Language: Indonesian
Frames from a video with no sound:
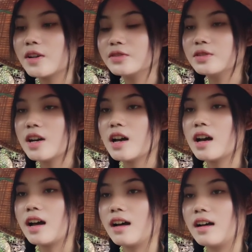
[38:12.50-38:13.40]

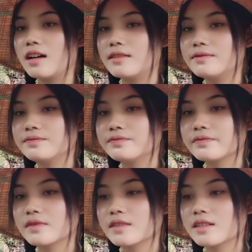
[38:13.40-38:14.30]
panjang sama
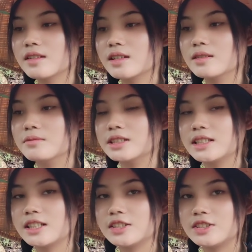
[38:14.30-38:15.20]

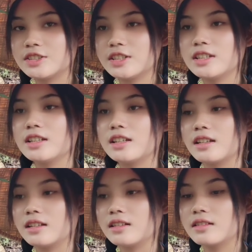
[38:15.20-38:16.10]
masih kecil
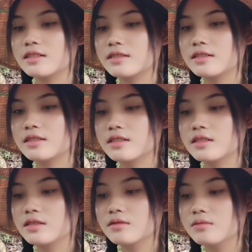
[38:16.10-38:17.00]
masih kecil
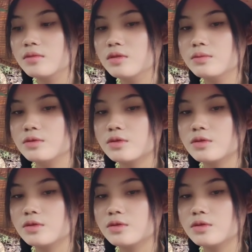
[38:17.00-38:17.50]
Belum. tapi